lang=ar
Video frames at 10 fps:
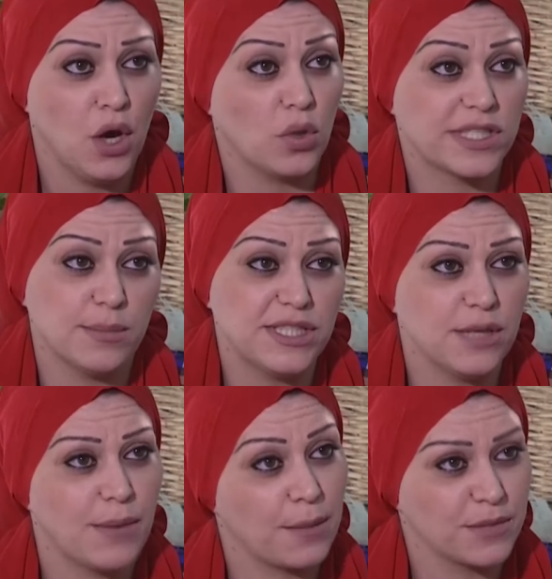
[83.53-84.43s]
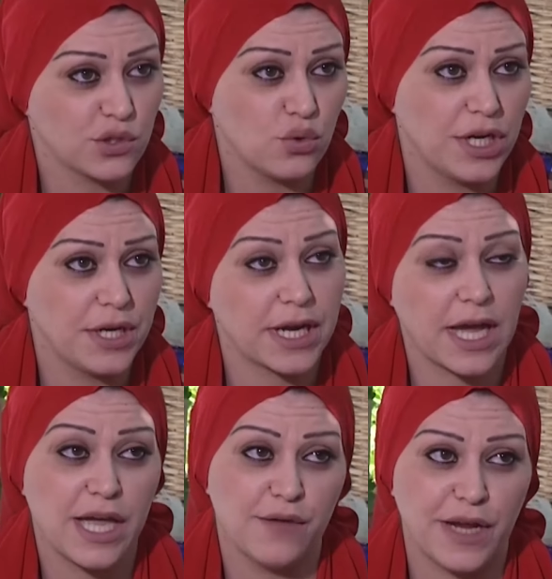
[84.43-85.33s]
واذا مثل ما عم تقول انك
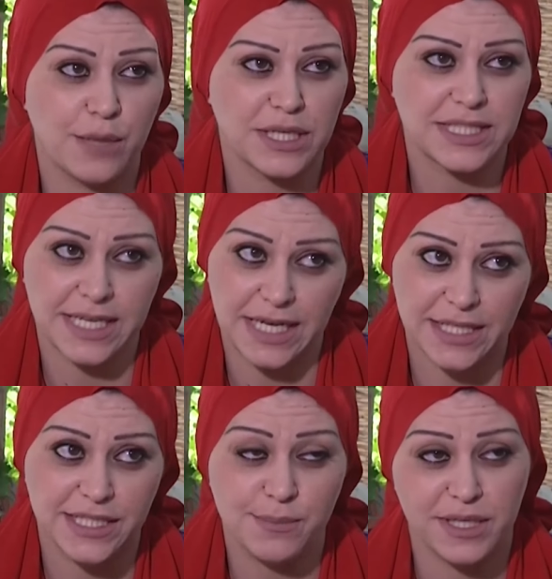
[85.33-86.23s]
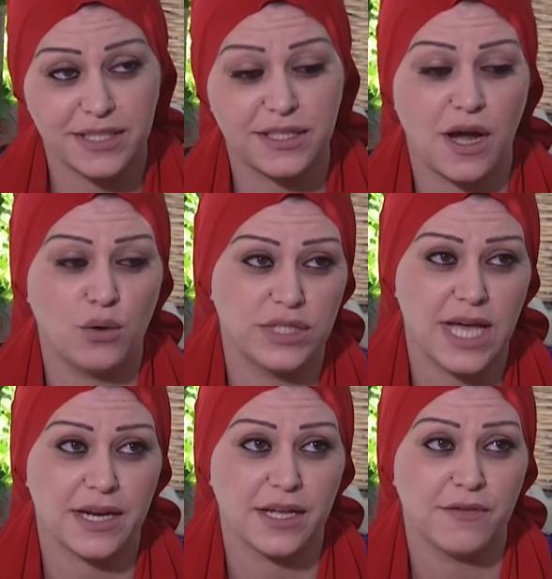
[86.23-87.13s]
خايف على مرتك القديمه تدرى او
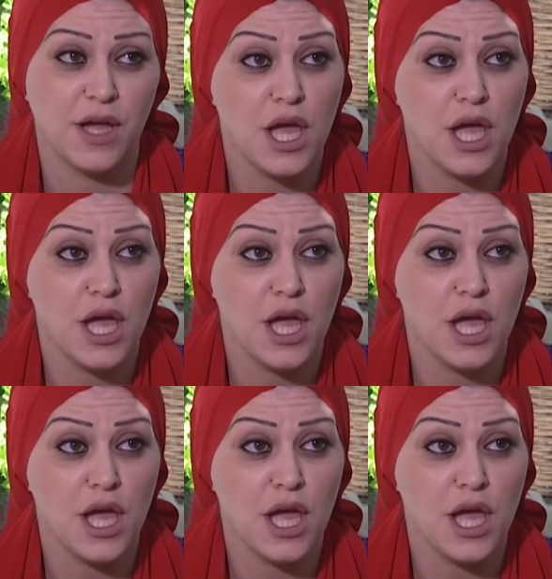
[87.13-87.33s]
تعرف